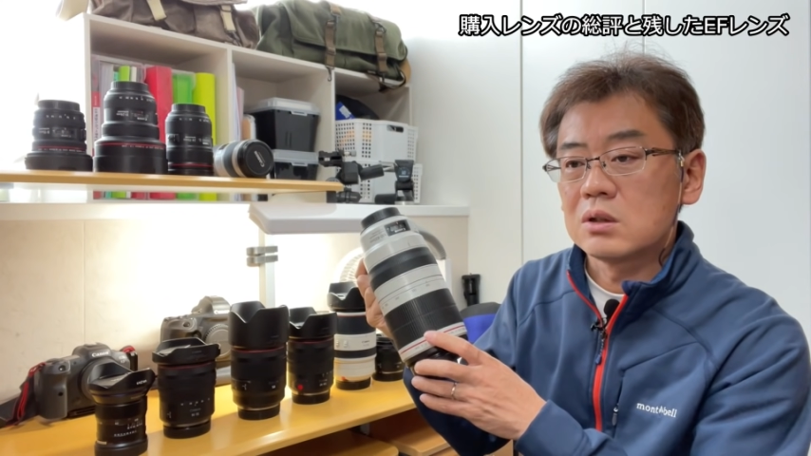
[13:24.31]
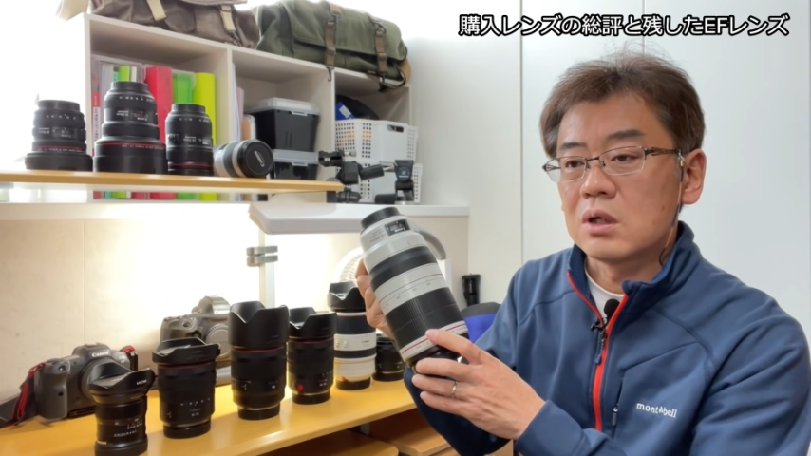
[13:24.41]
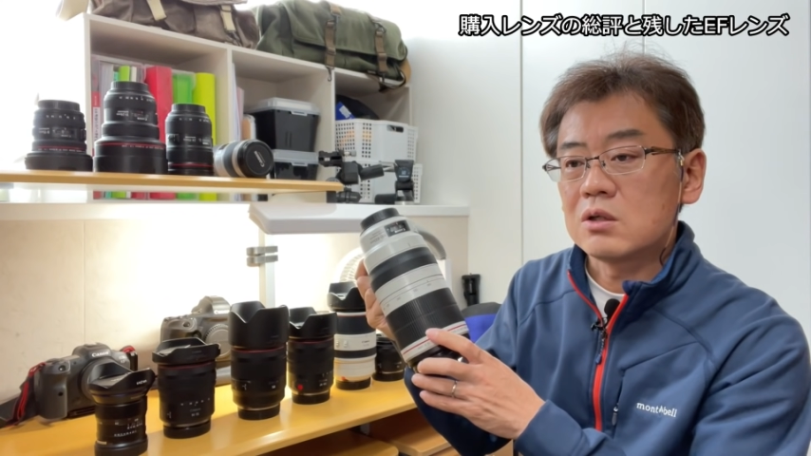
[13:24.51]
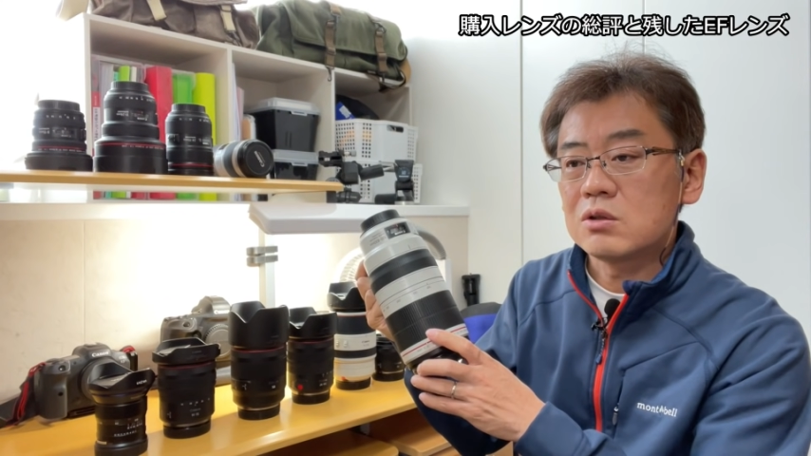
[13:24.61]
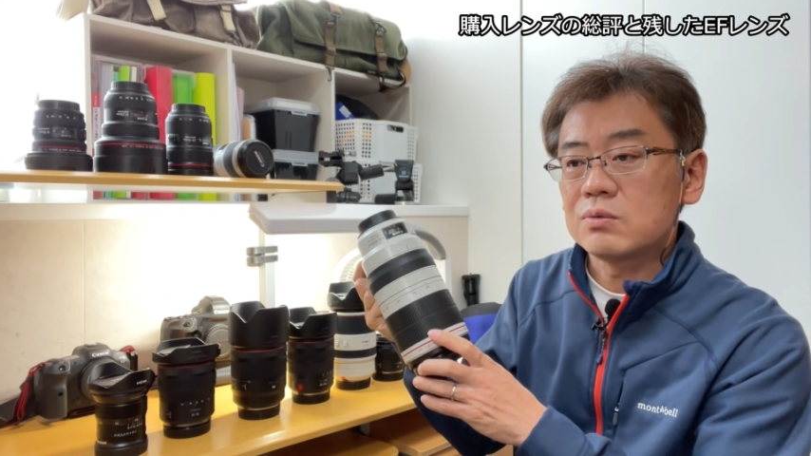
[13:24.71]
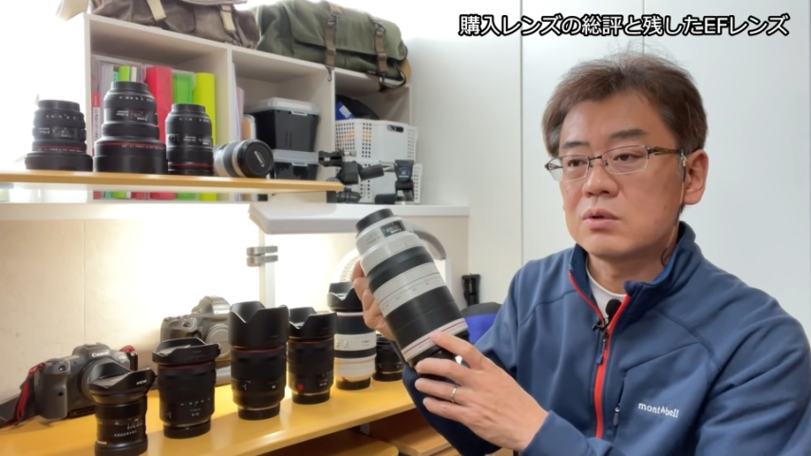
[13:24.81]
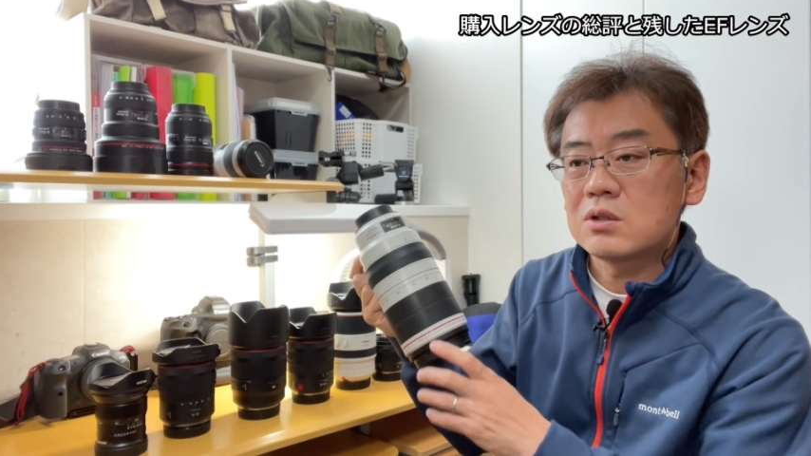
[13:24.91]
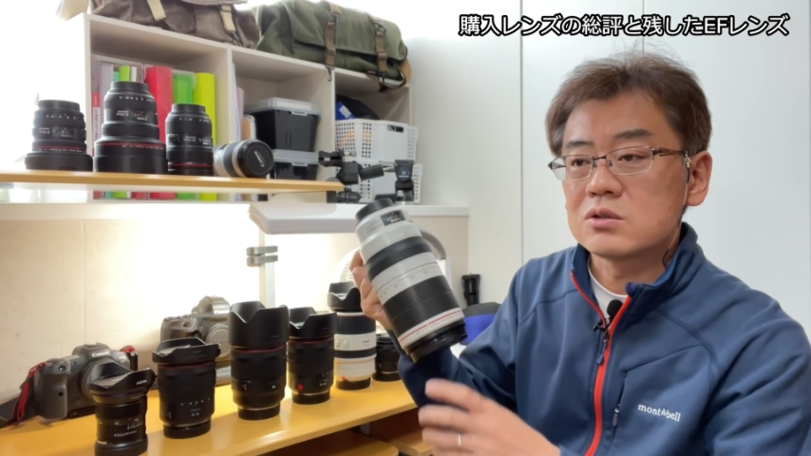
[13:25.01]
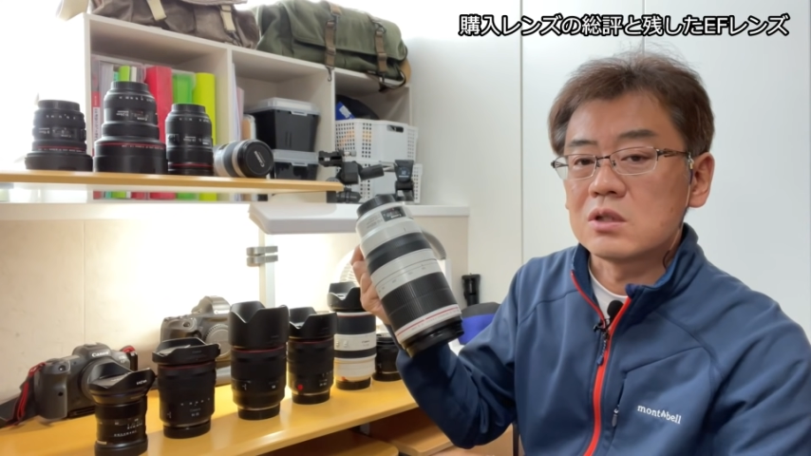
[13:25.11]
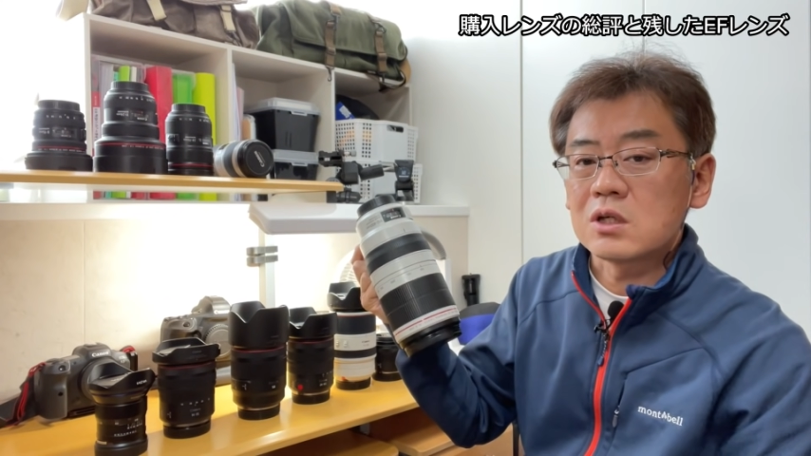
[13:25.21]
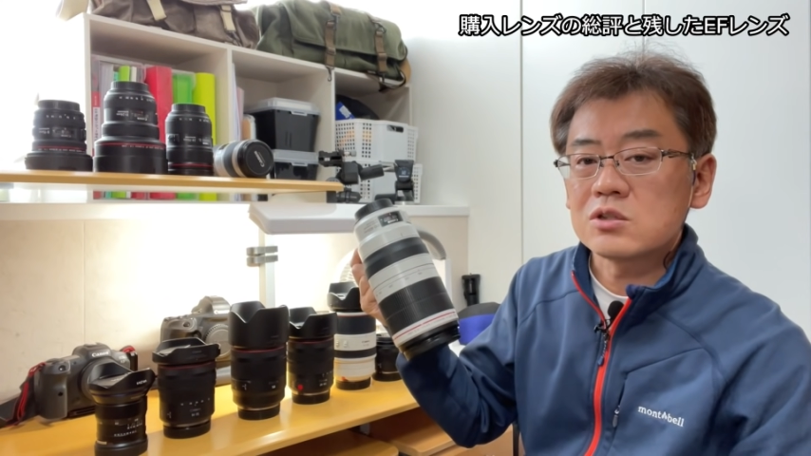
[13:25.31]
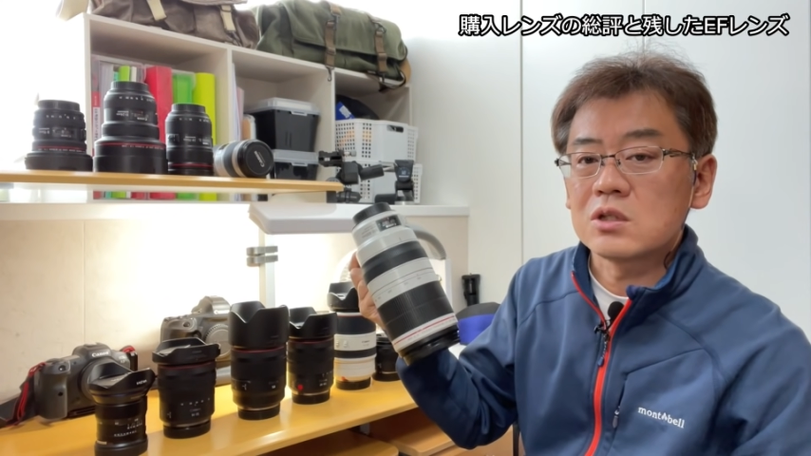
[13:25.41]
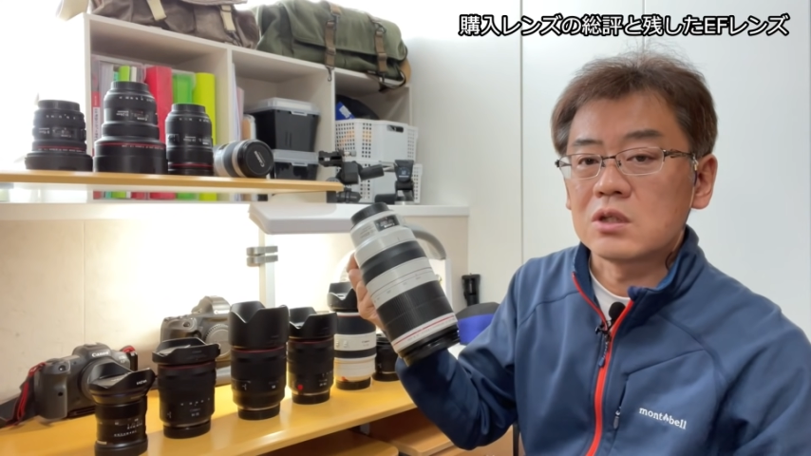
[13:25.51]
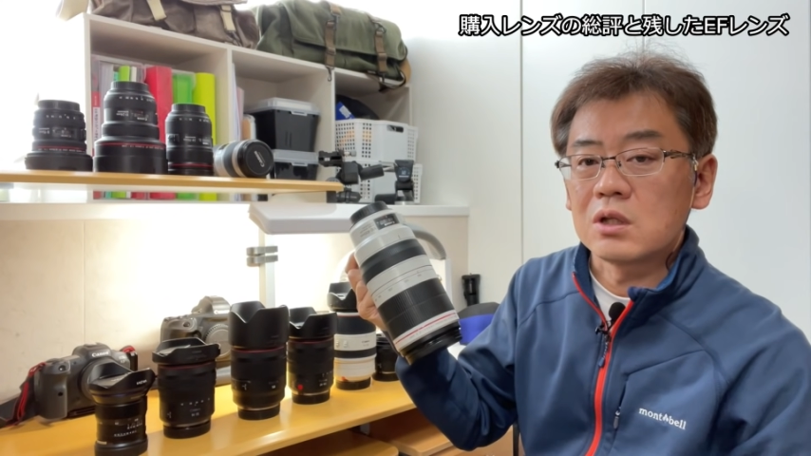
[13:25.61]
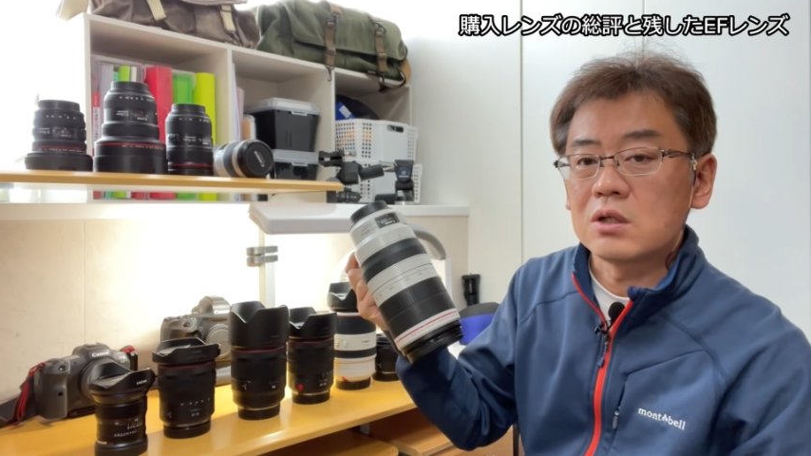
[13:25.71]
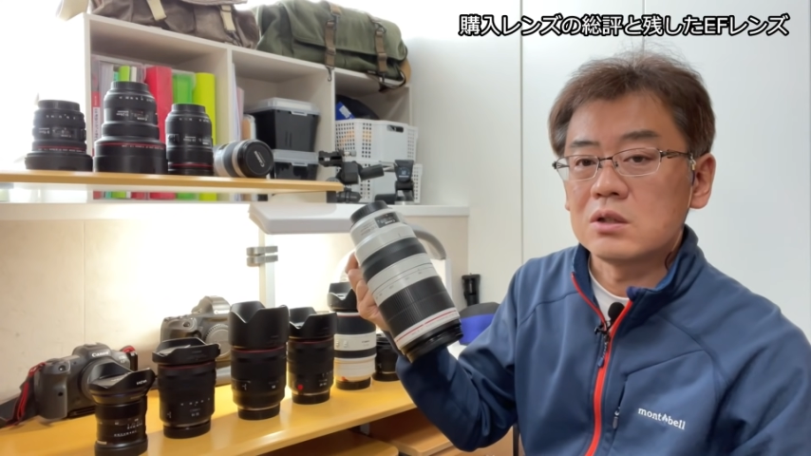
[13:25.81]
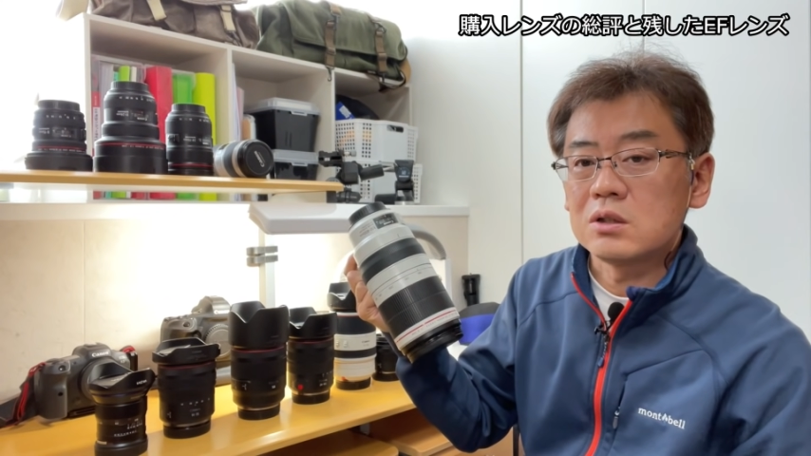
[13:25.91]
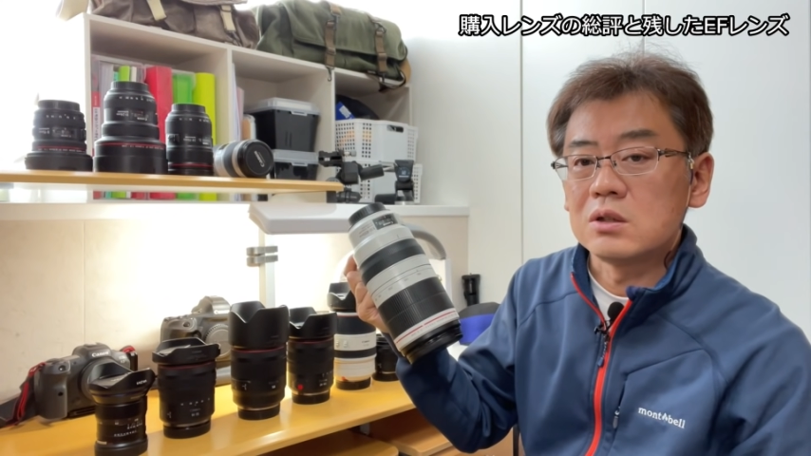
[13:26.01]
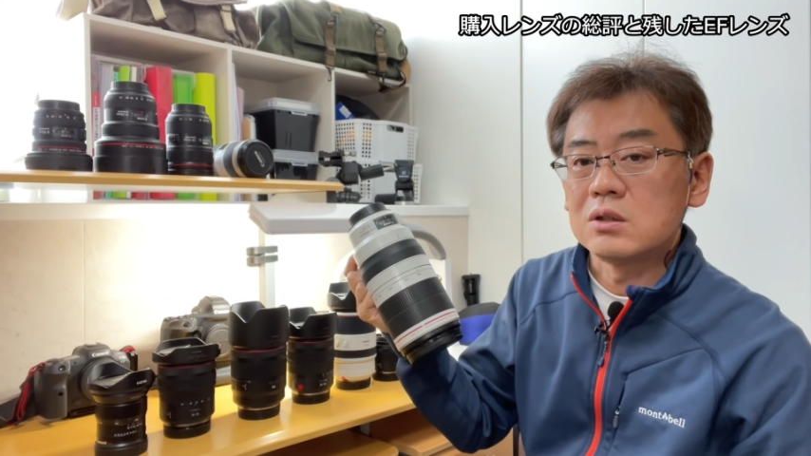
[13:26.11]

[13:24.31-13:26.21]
RF レンズで出してきてない